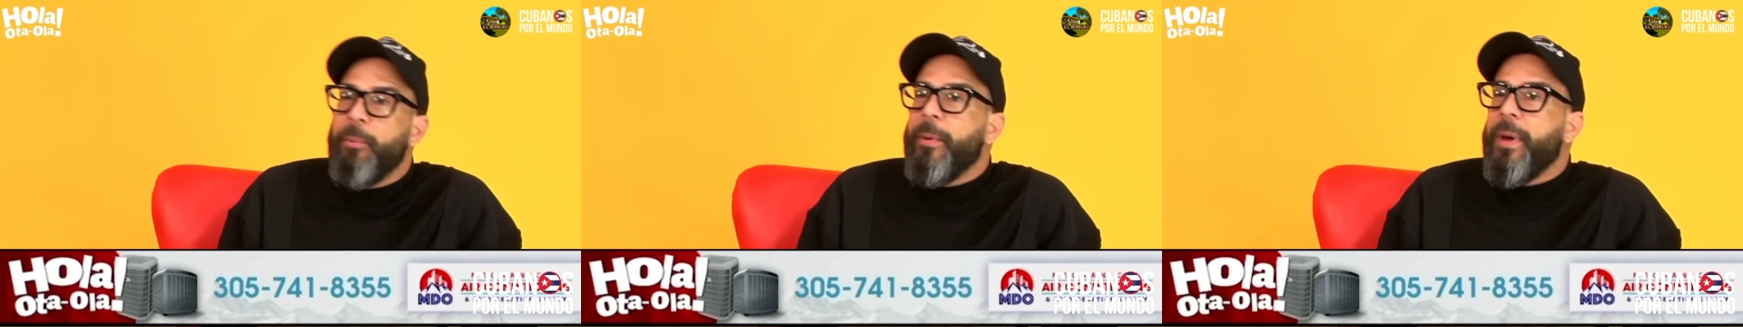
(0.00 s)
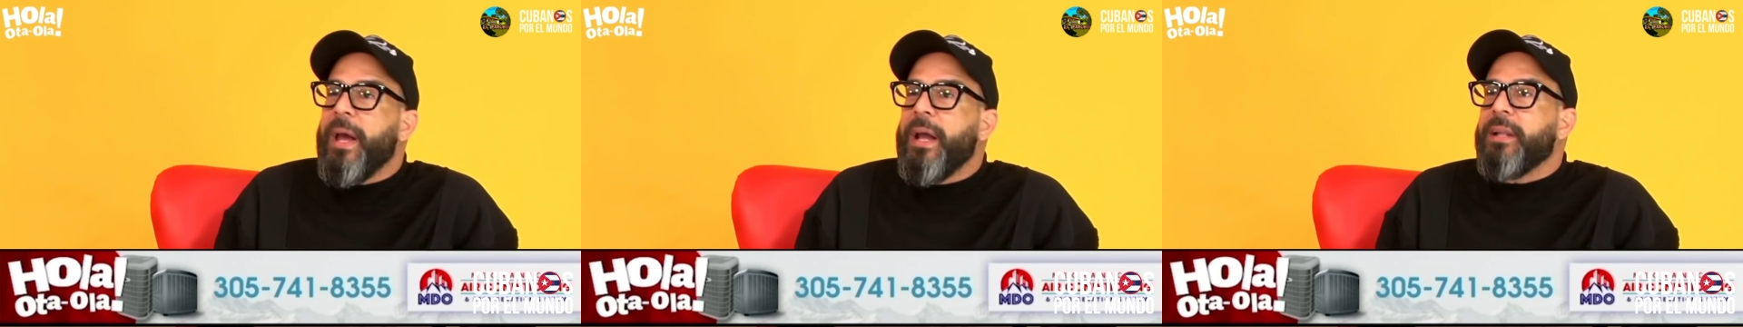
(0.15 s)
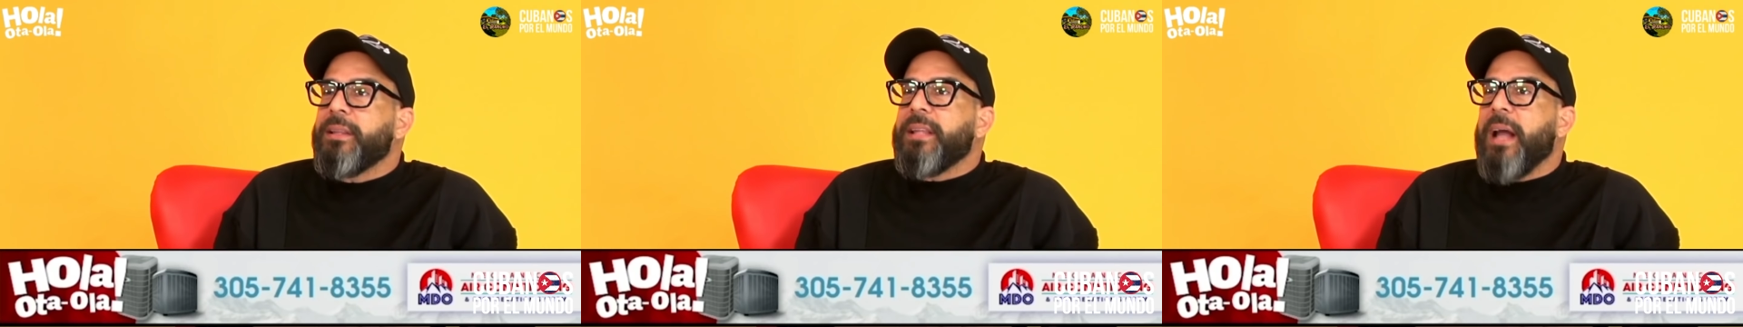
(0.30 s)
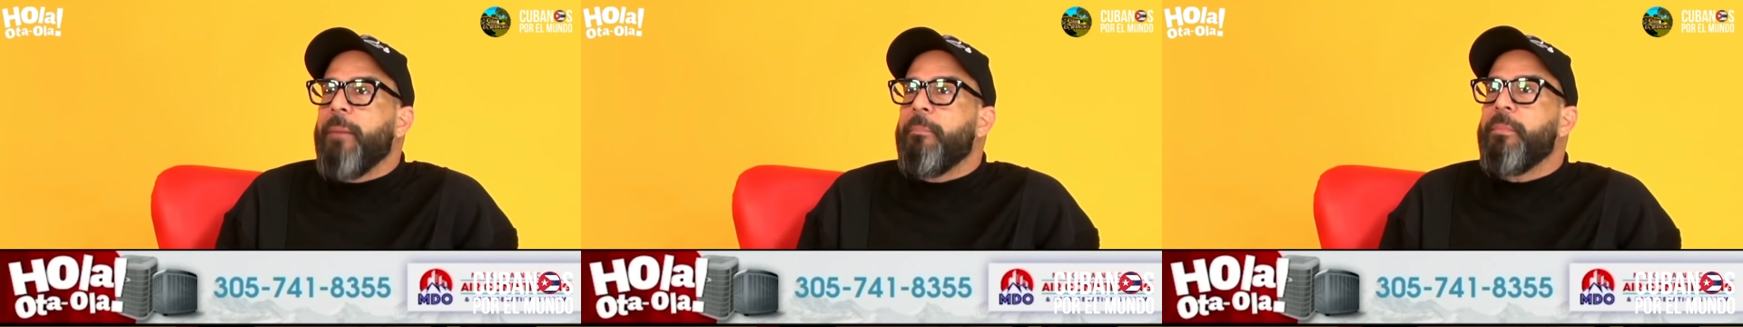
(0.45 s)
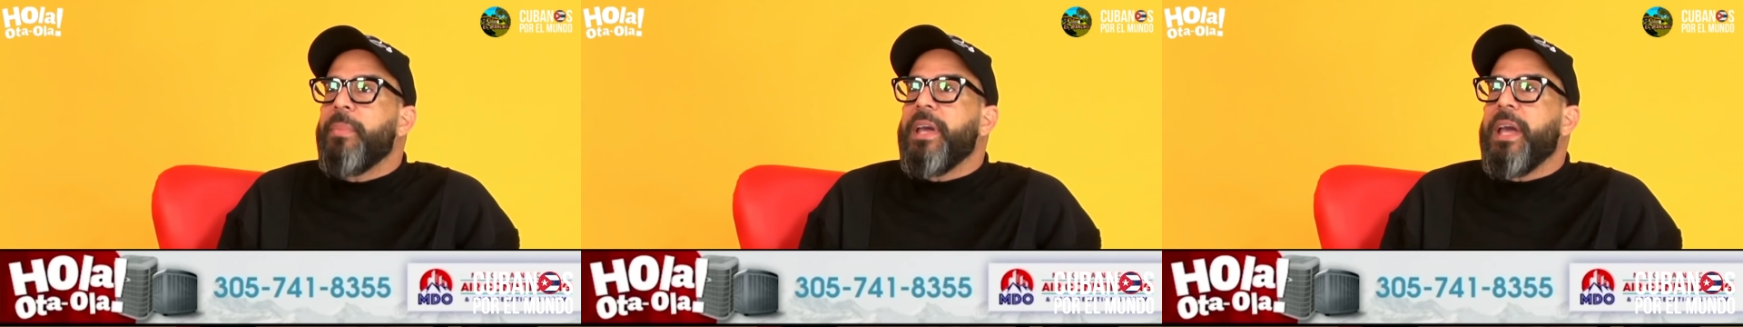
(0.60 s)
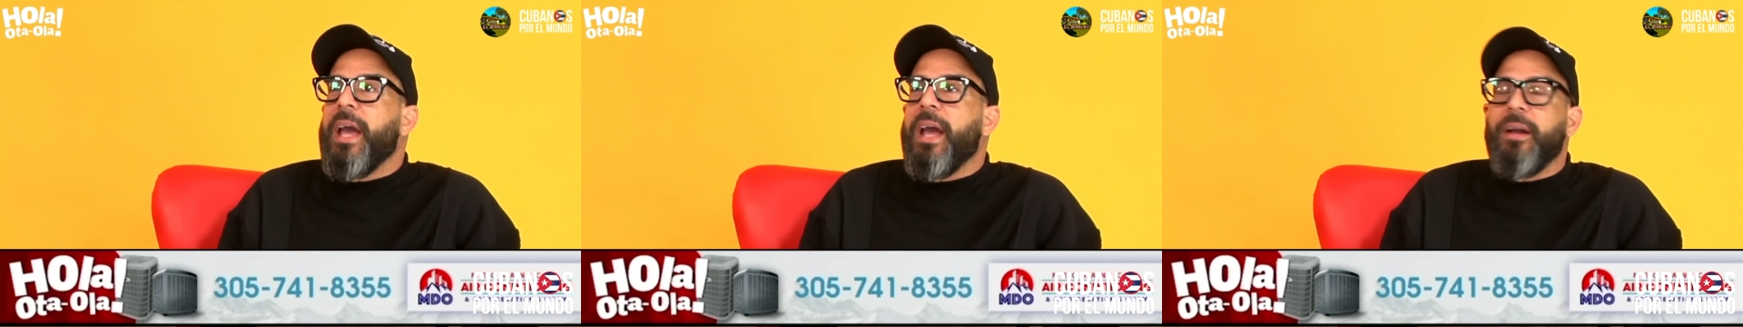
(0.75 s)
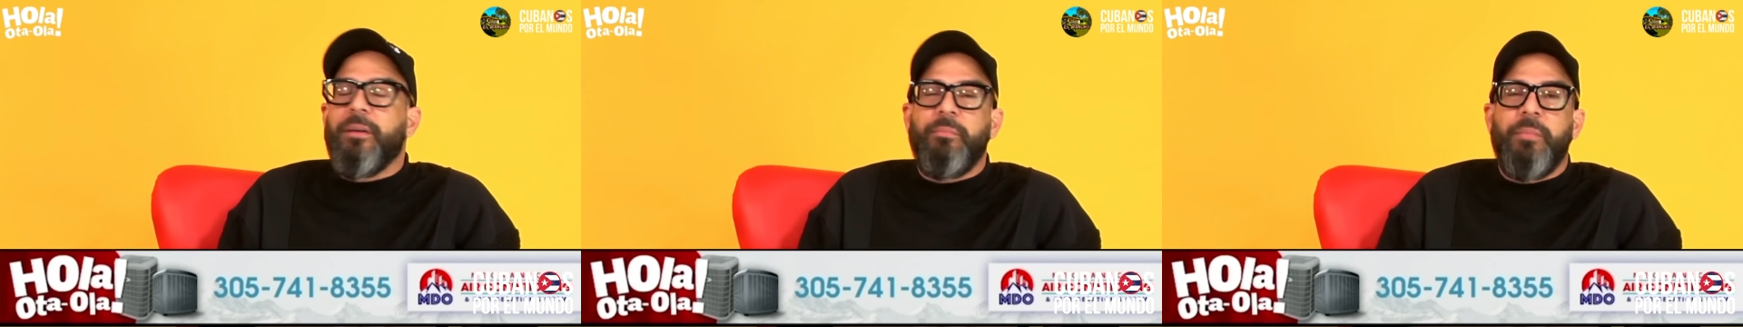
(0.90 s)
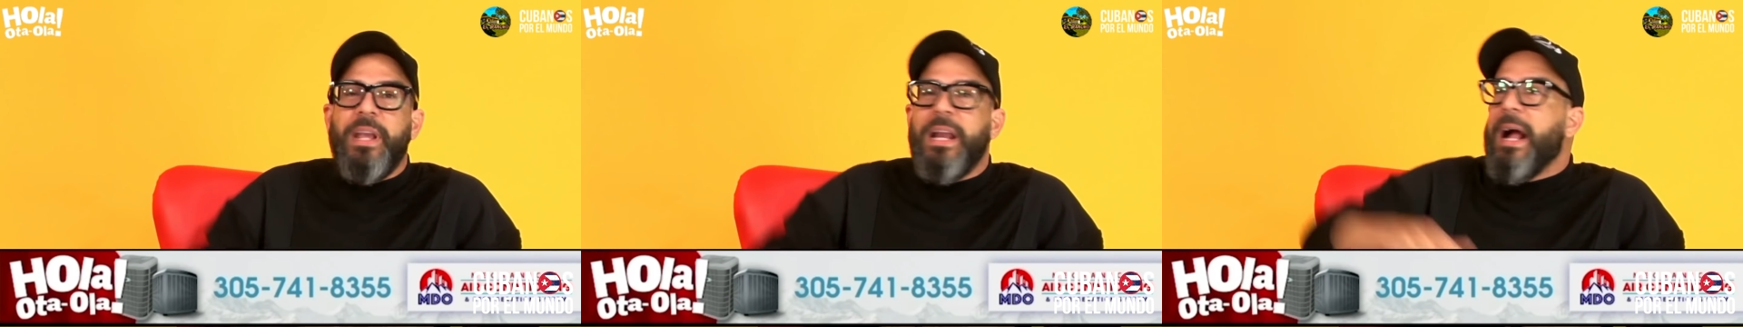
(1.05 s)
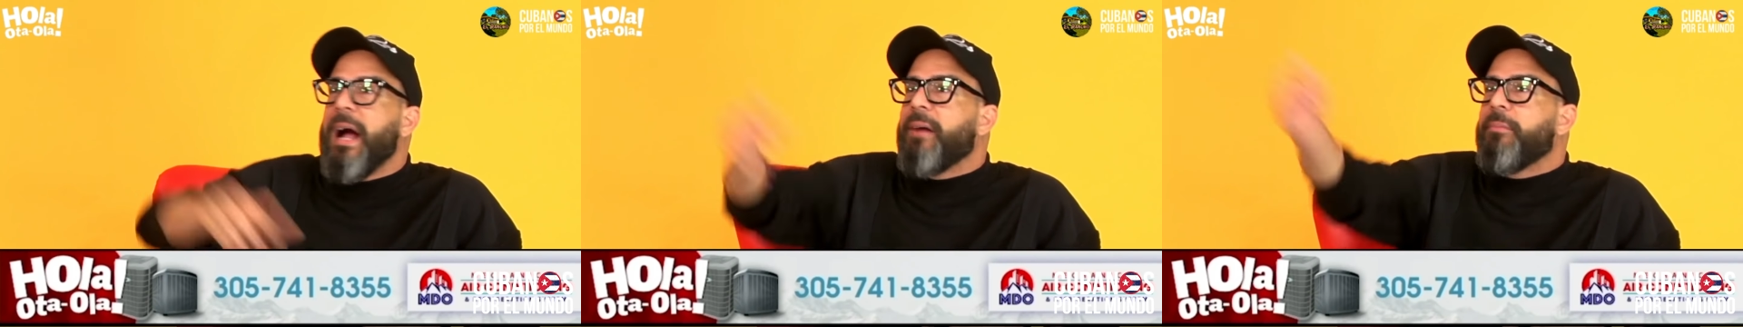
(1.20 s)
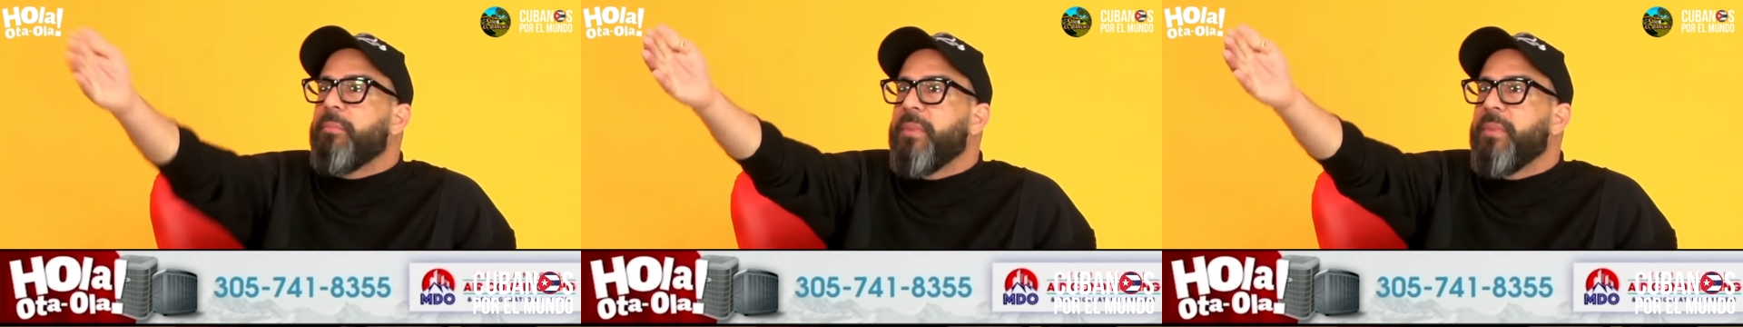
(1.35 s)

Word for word: ver también, mira,